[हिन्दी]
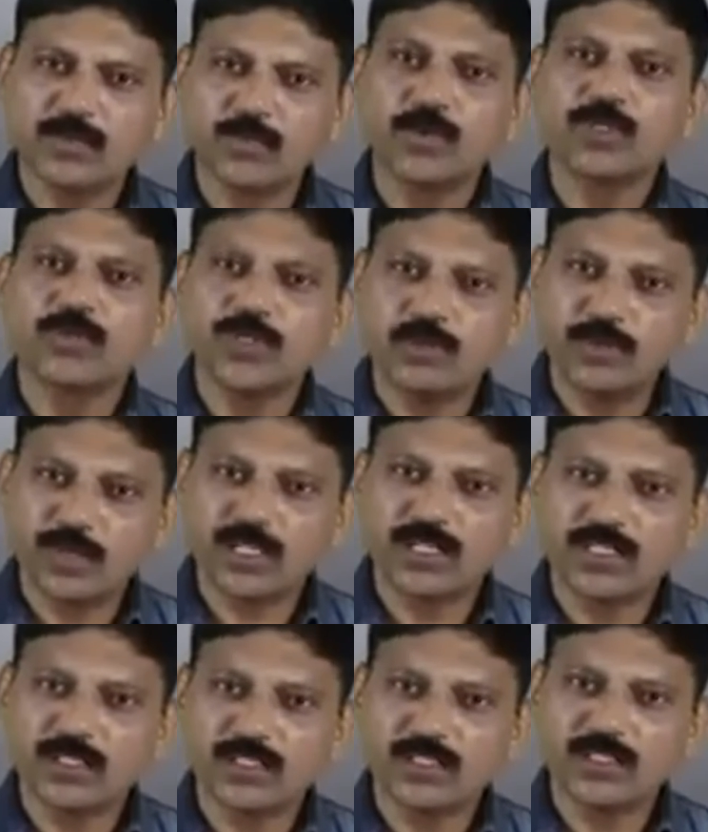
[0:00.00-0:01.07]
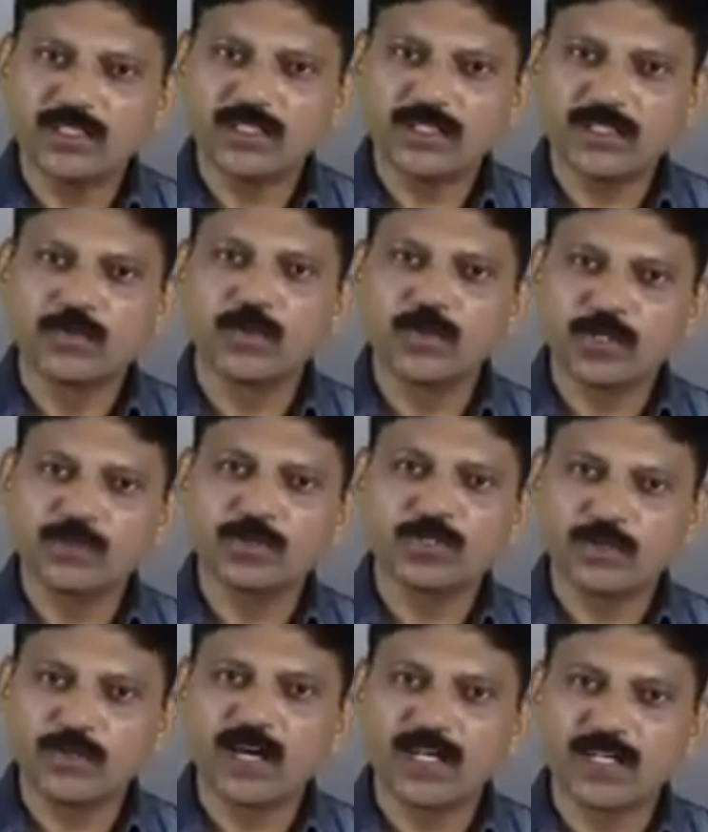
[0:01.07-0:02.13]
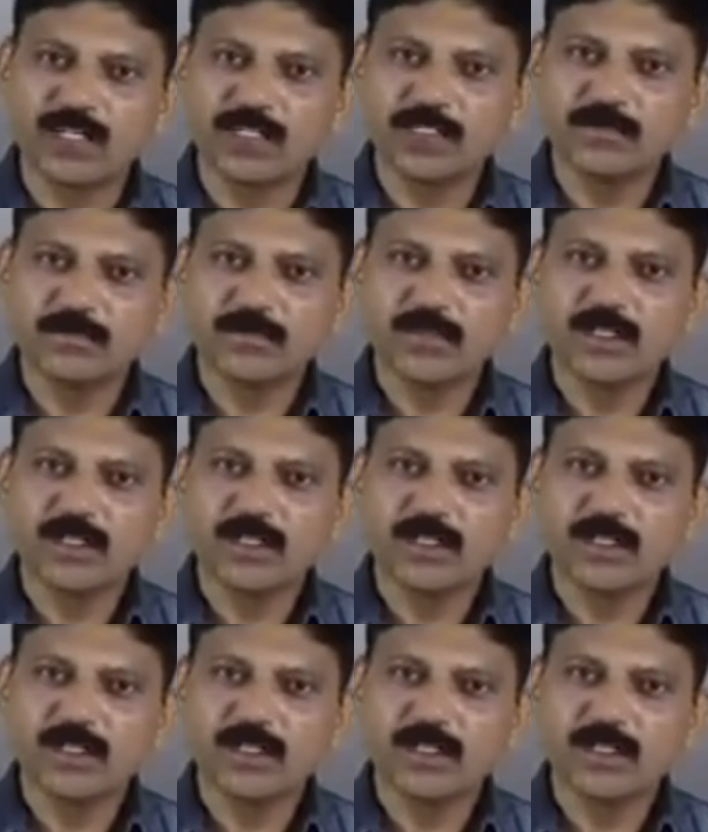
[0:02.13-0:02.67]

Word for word: वो क्यों नहीं बोल रहे हैं या वो क्यों इसको मान रहे हैं